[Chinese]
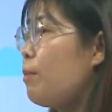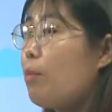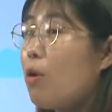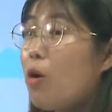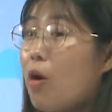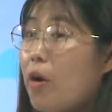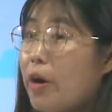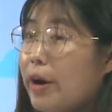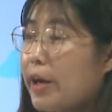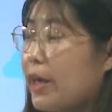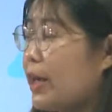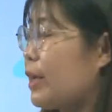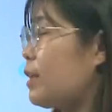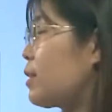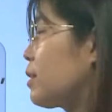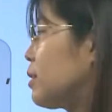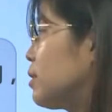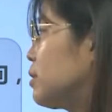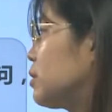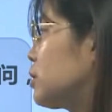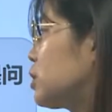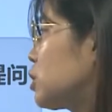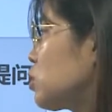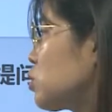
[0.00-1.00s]
pocket，
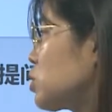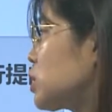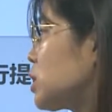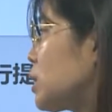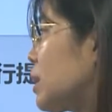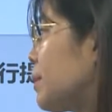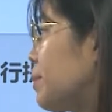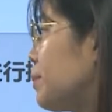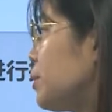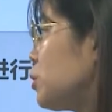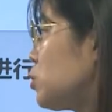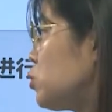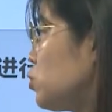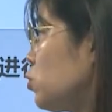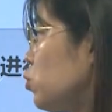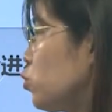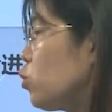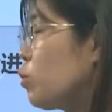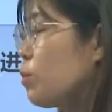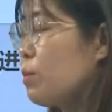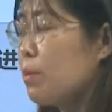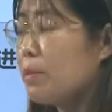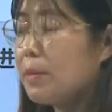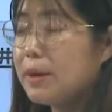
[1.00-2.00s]
都是必须
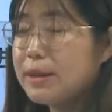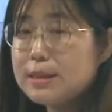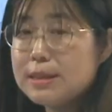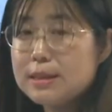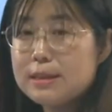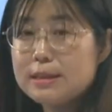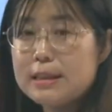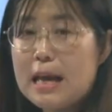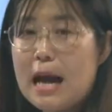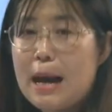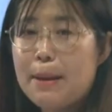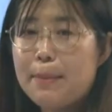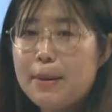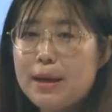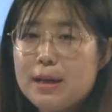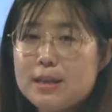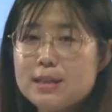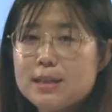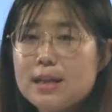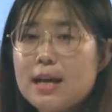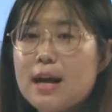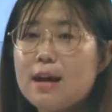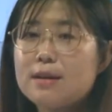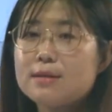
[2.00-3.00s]
与名词搭
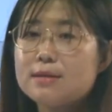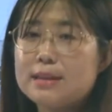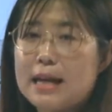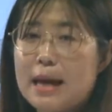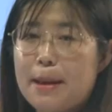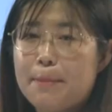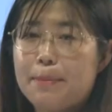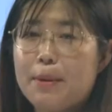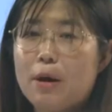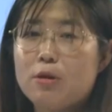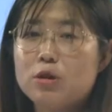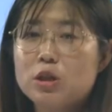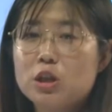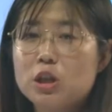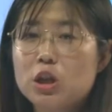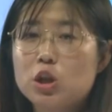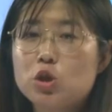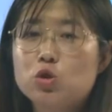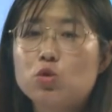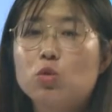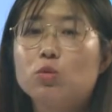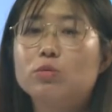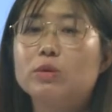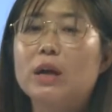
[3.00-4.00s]
配，这样才表示
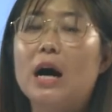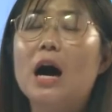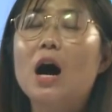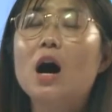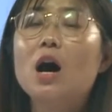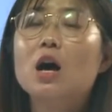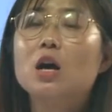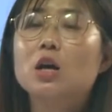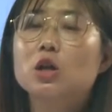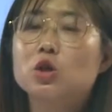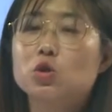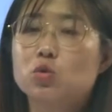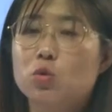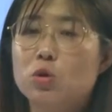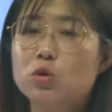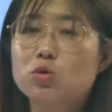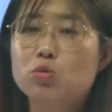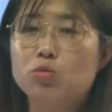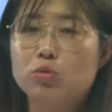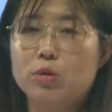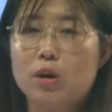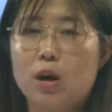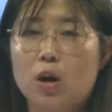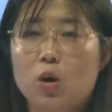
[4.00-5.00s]
一种的所
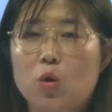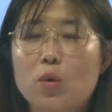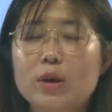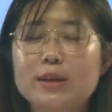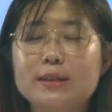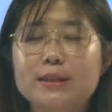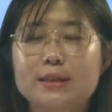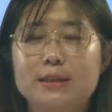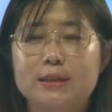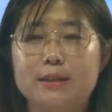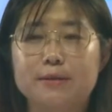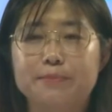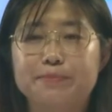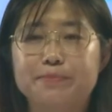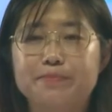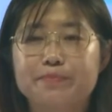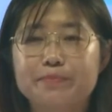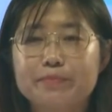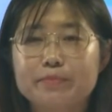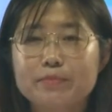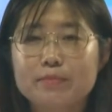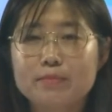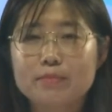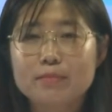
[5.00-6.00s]
属的关系。
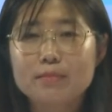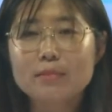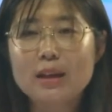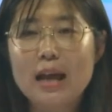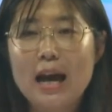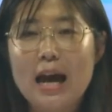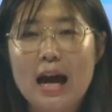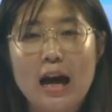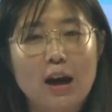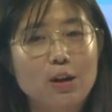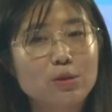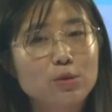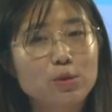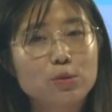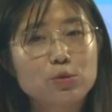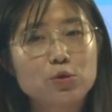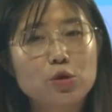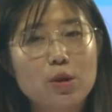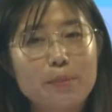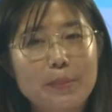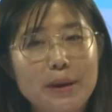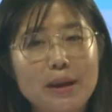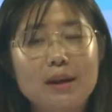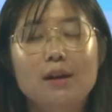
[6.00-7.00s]
好，同
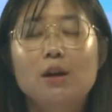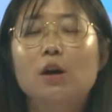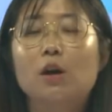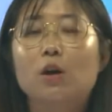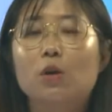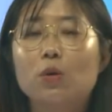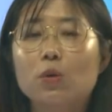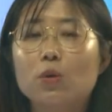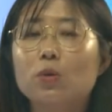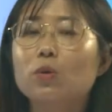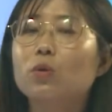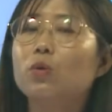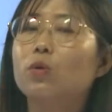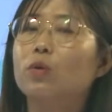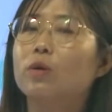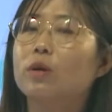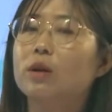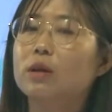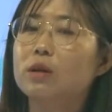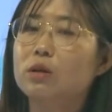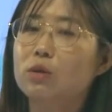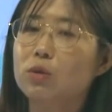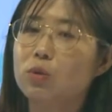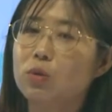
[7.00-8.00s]
学们，who
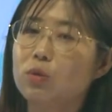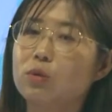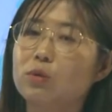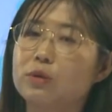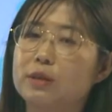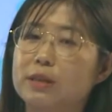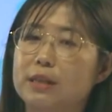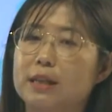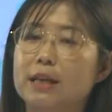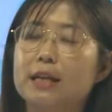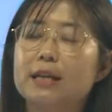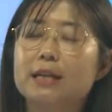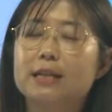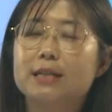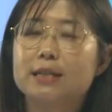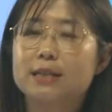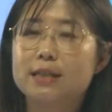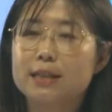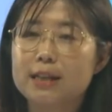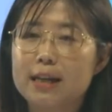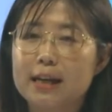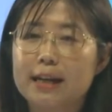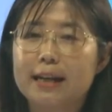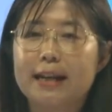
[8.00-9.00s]
跟 whose。
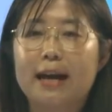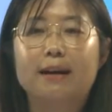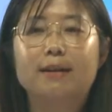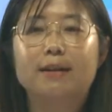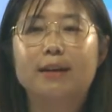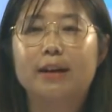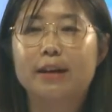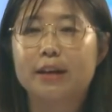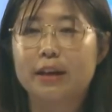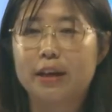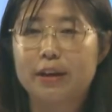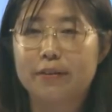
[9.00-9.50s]
这两个